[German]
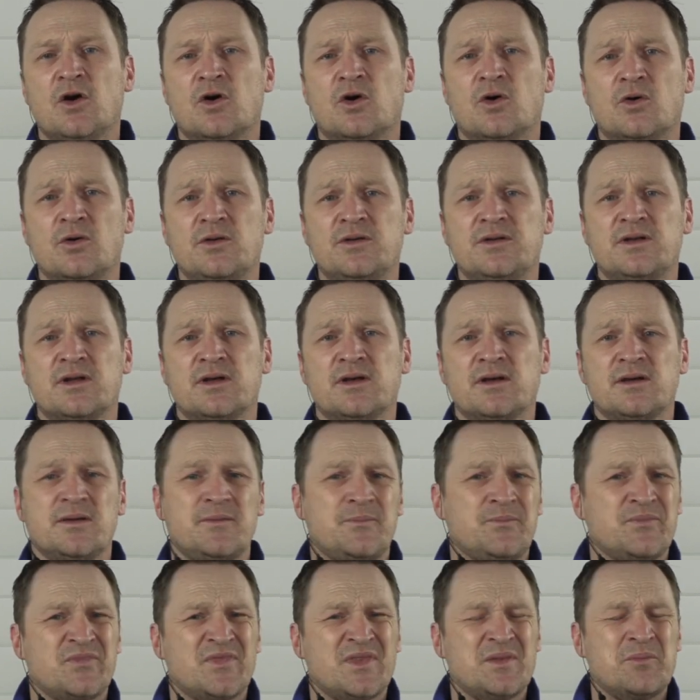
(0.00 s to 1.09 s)
Und
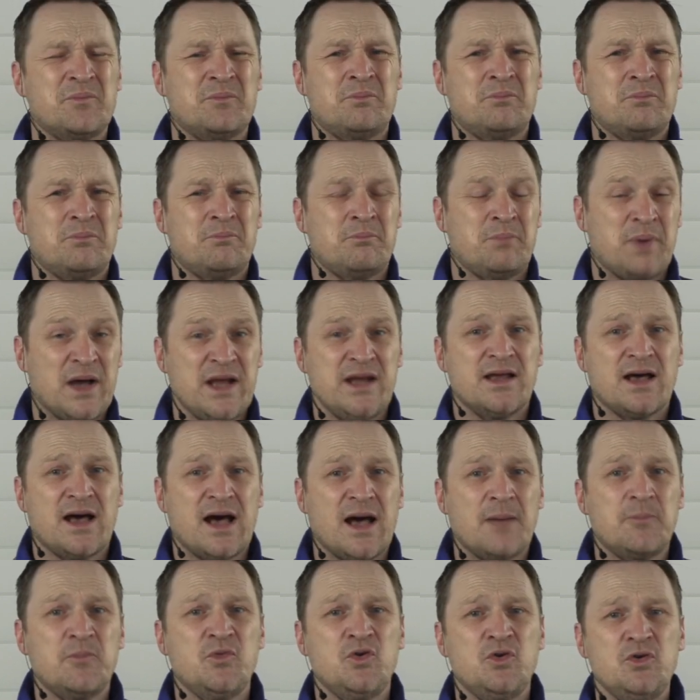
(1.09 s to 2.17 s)
ähm, beide
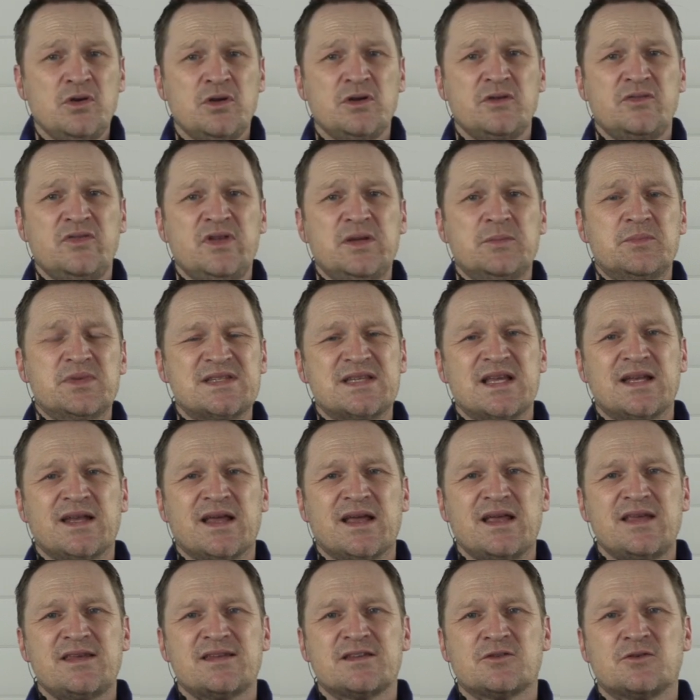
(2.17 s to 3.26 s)
haben irgendwie ein bisschen
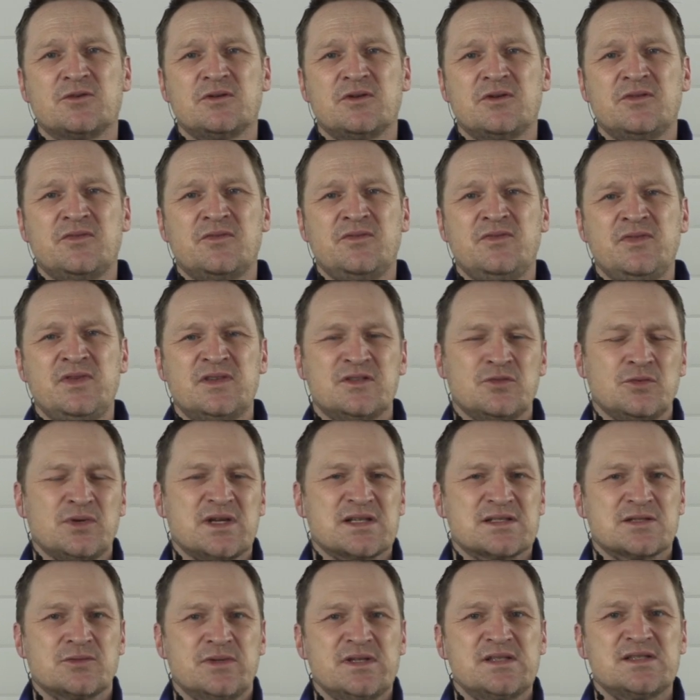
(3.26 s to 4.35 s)
recht und wieso
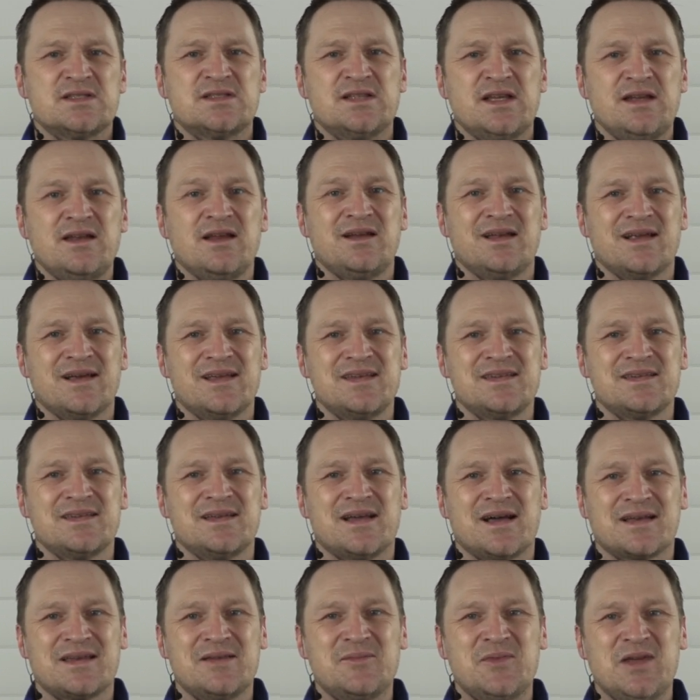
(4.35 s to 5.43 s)
das so ist, seht ihr gleich
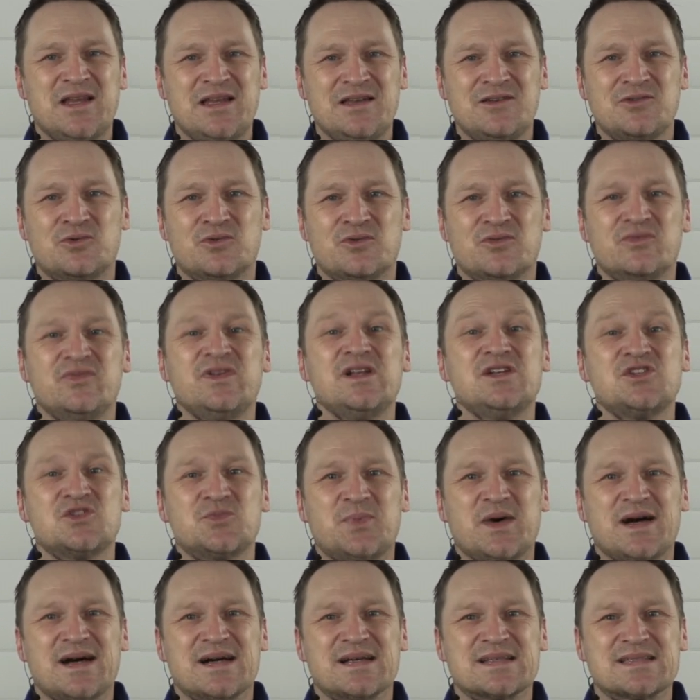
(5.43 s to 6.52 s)
nach dem Intro. Viel
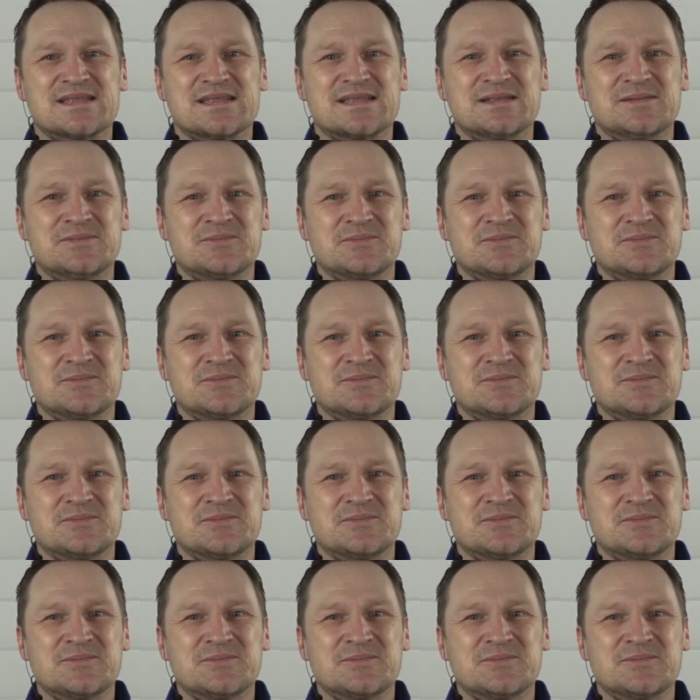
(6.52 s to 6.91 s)
Spaß!